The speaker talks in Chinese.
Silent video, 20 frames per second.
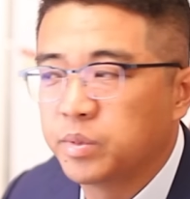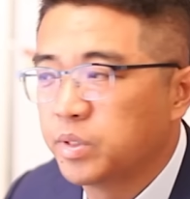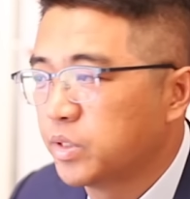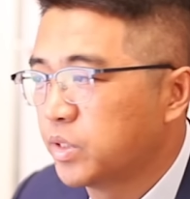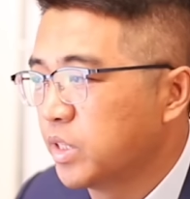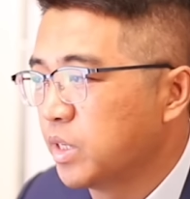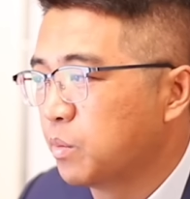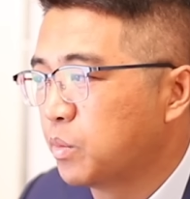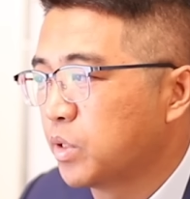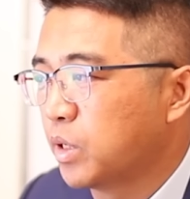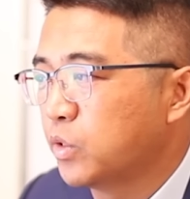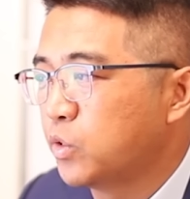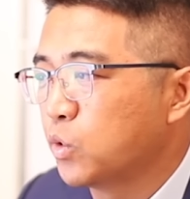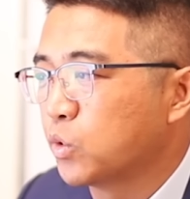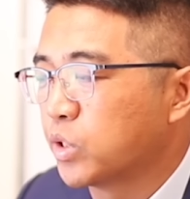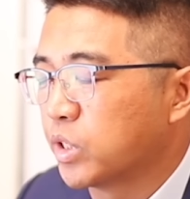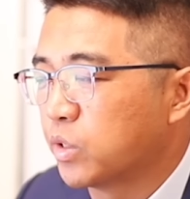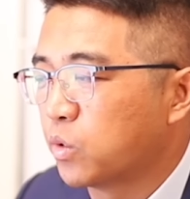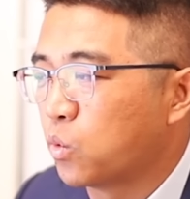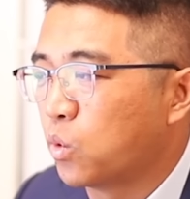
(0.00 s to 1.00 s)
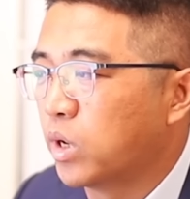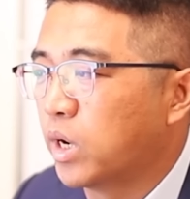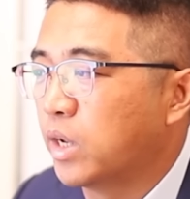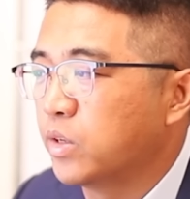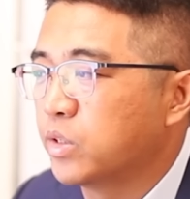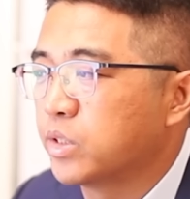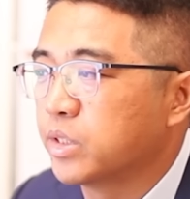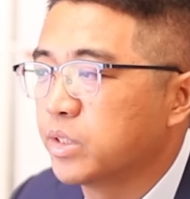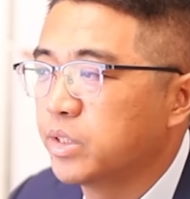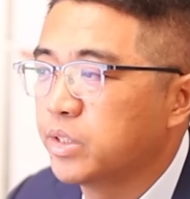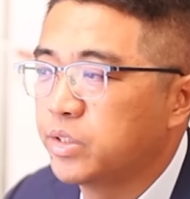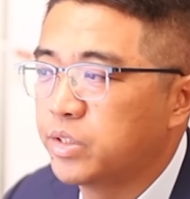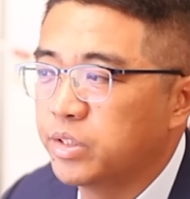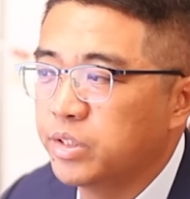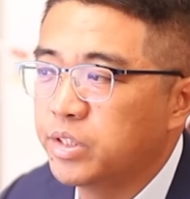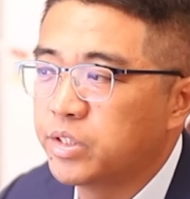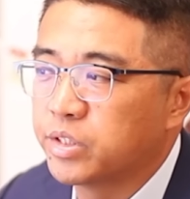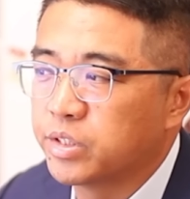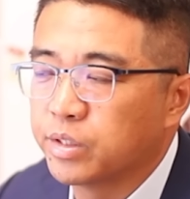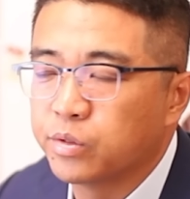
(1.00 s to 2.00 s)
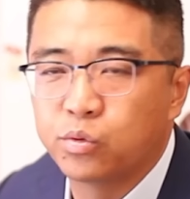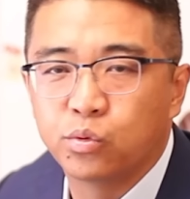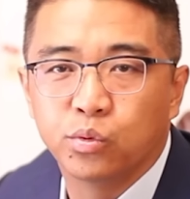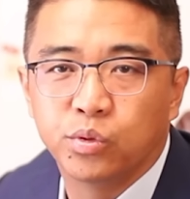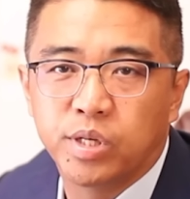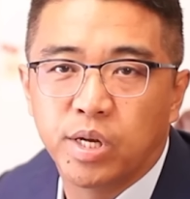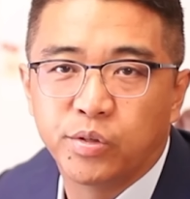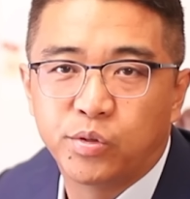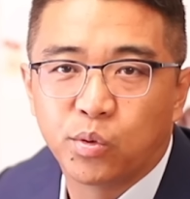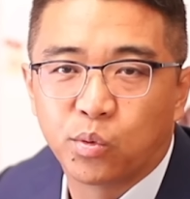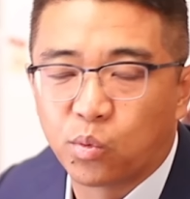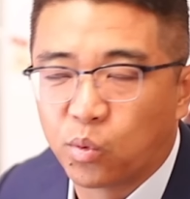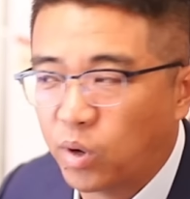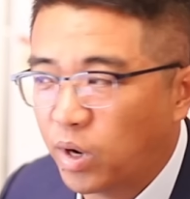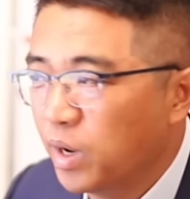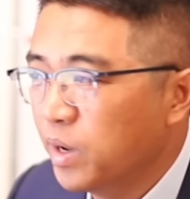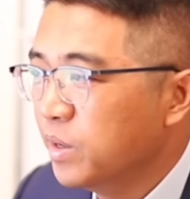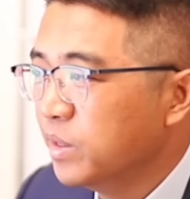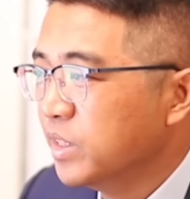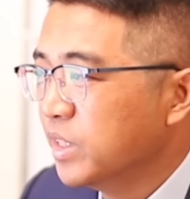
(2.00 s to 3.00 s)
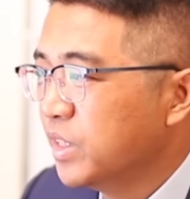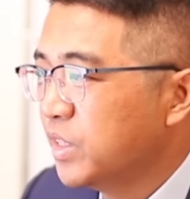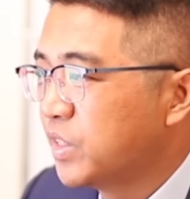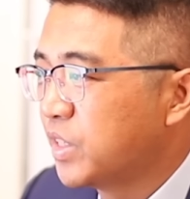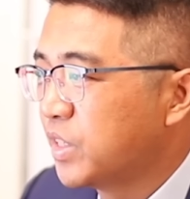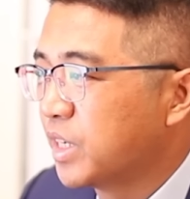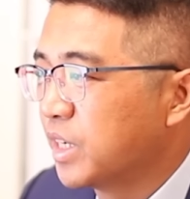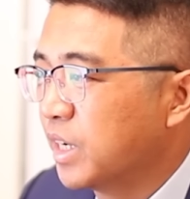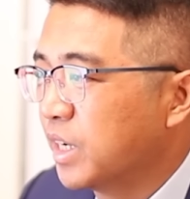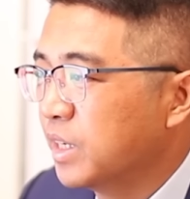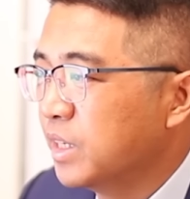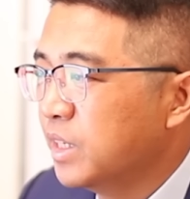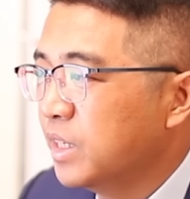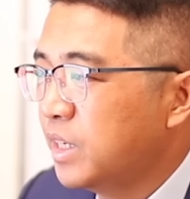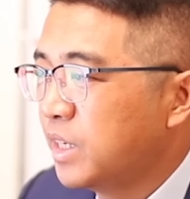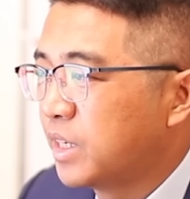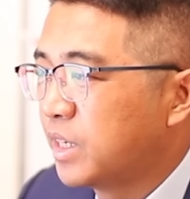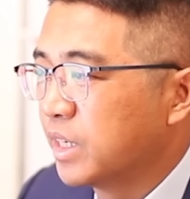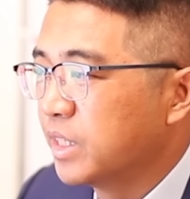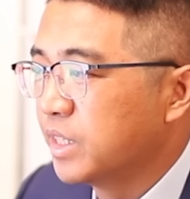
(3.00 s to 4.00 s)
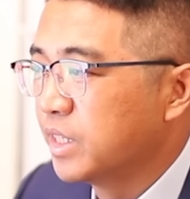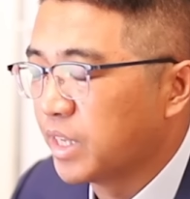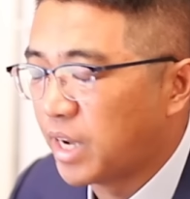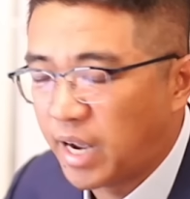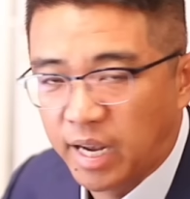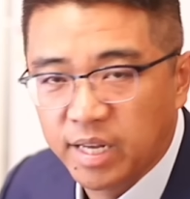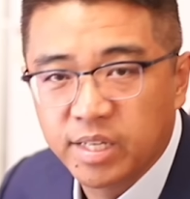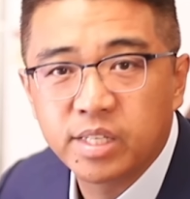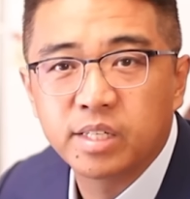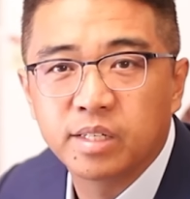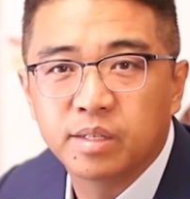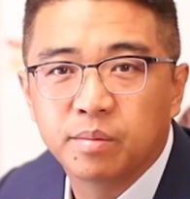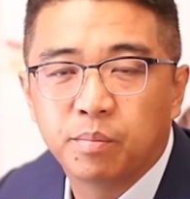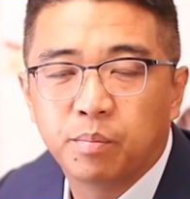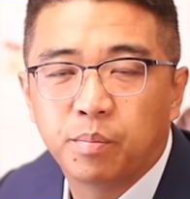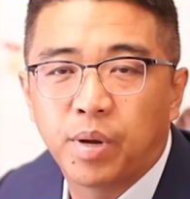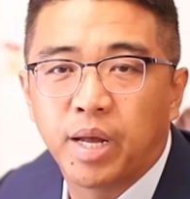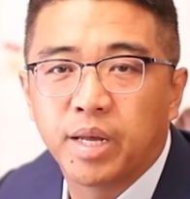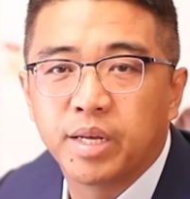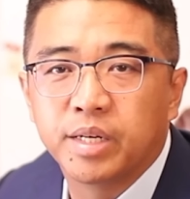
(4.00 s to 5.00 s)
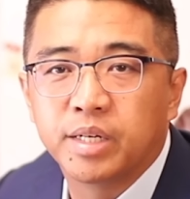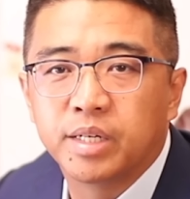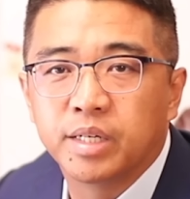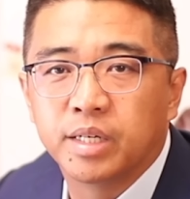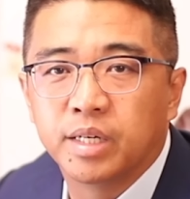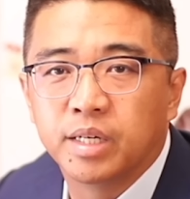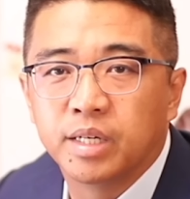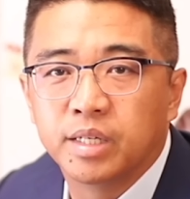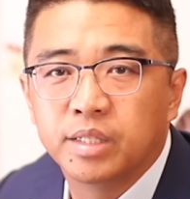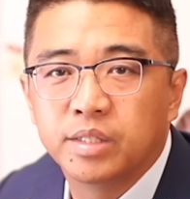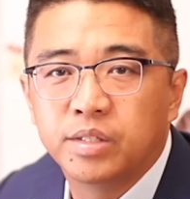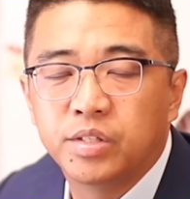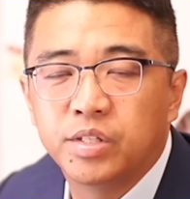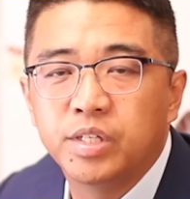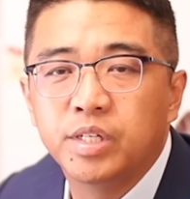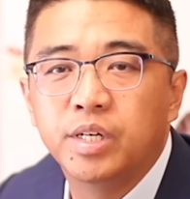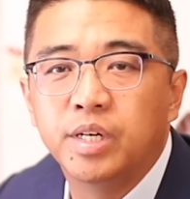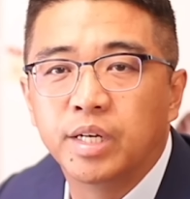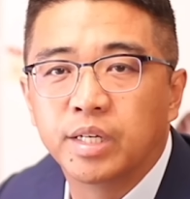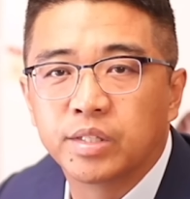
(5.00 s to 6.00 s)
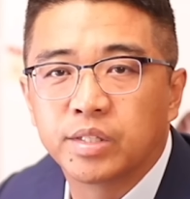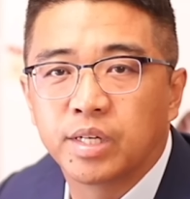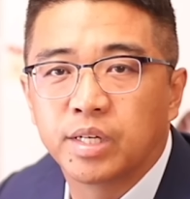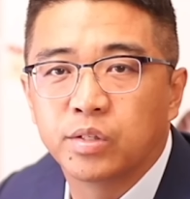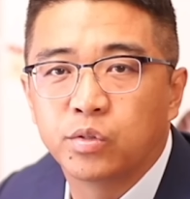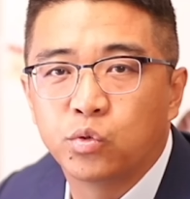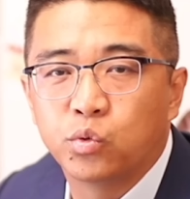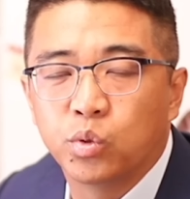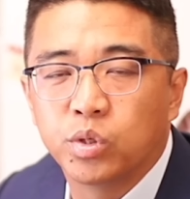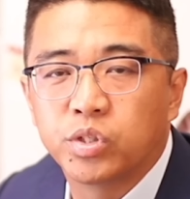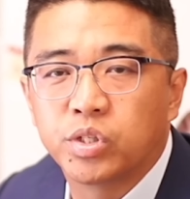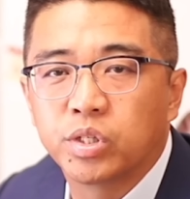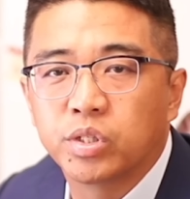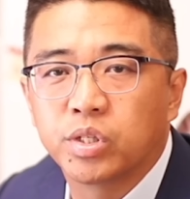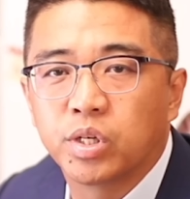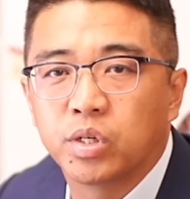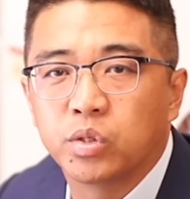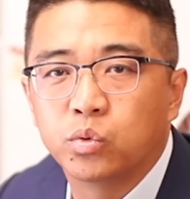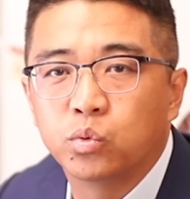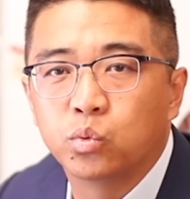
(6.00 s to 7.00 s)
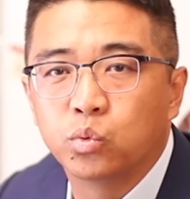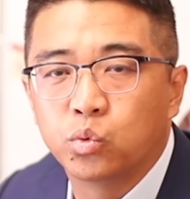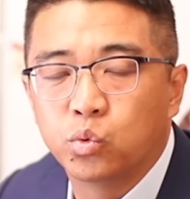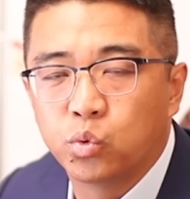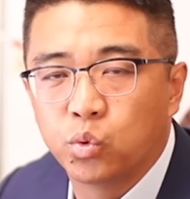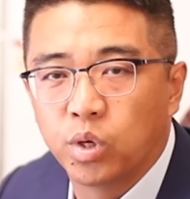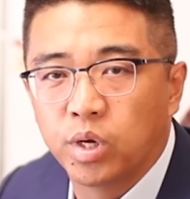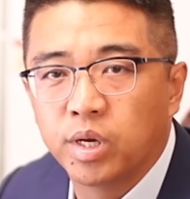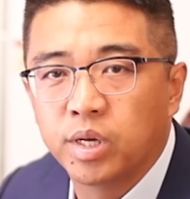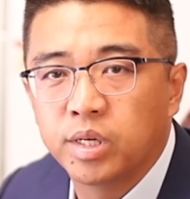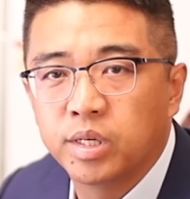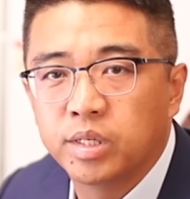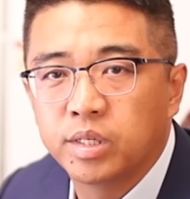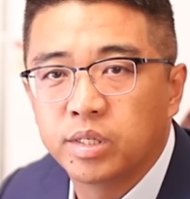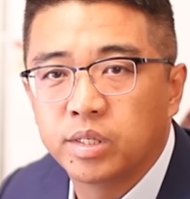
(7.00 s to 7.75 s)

这也不知道救谁的国了，就是你你只能曲线救国，这个给你的孩子办一个低龄的学生的入学，